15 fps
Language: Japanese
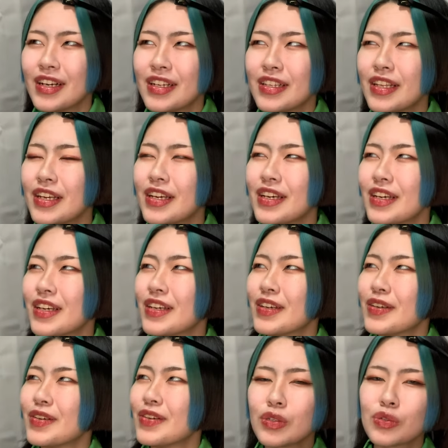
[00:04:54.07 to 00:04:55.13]
で
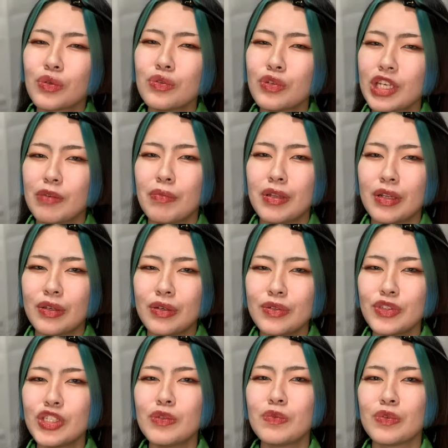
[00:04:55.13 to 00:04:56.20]
その時まだ
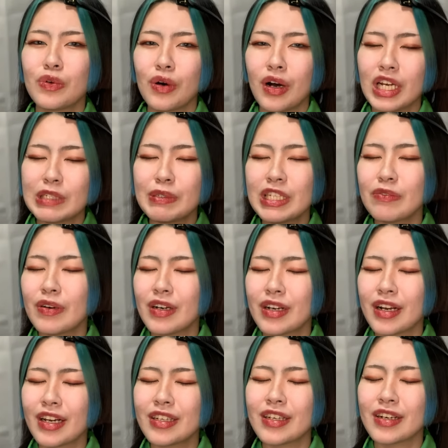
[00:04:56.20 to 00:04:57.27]
YouTube を始めたばっ
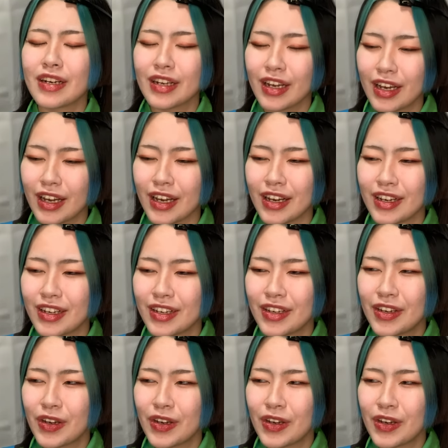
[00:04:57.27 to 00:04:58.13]
かりだから